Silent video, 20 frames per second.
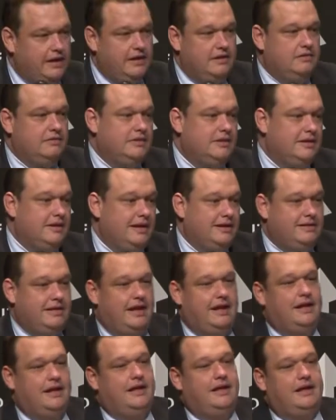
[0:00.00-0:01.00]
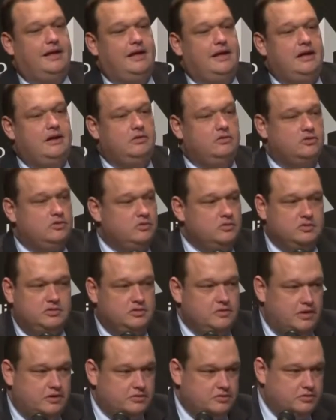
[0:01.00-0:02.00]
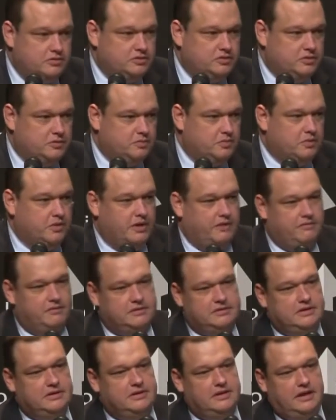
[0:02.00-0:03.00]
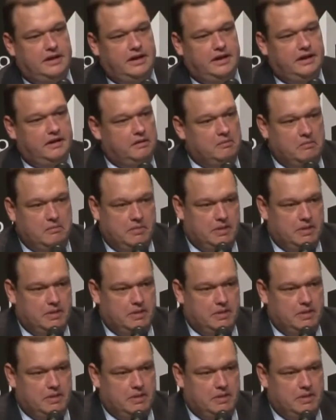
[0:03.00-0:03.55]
ele está anos-luz de um ajuste, porque você tem